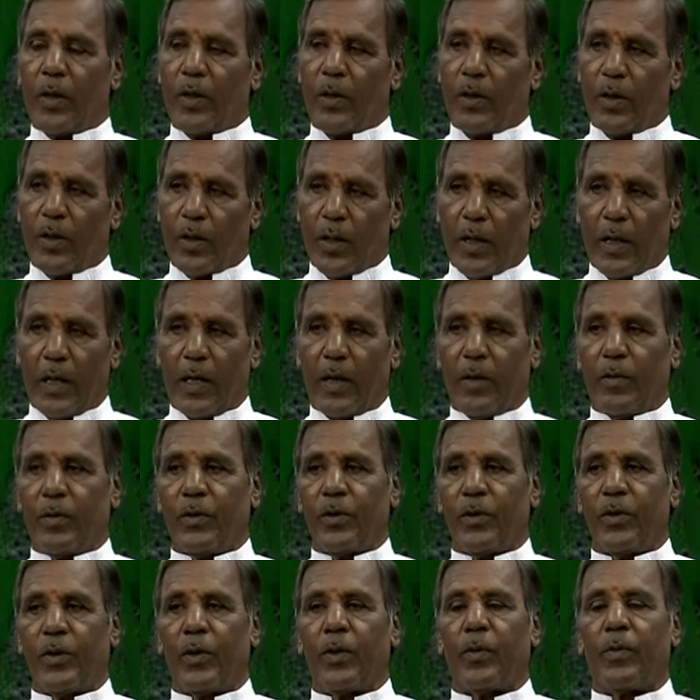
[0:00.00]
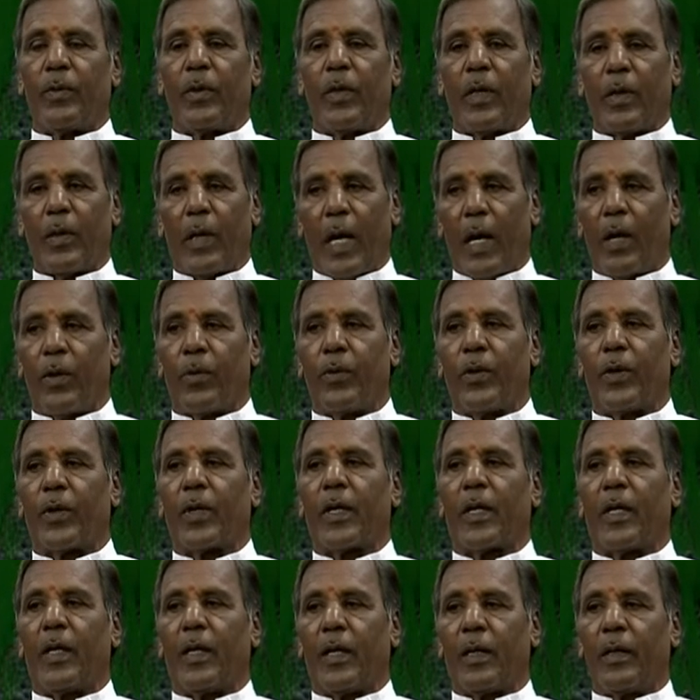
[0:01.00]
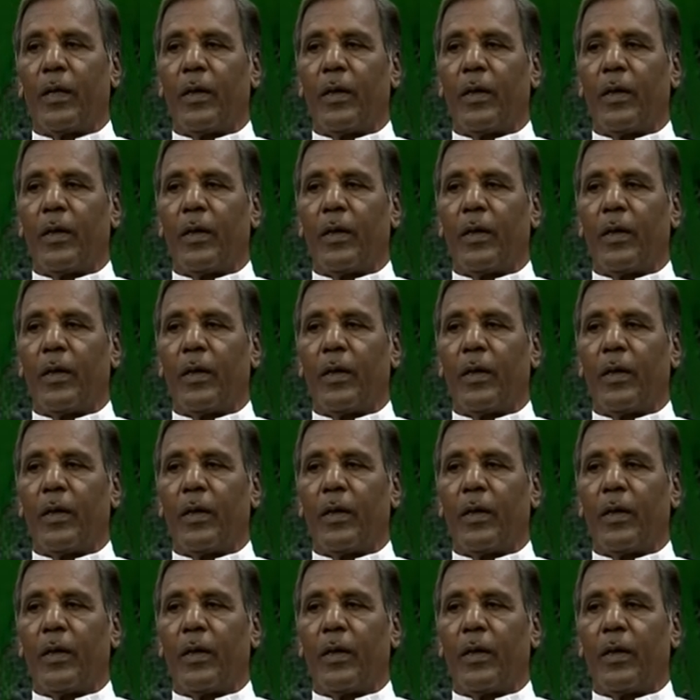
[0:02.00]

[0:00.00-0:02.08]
ఈ యొక్క జీవ ఆవు యొక్క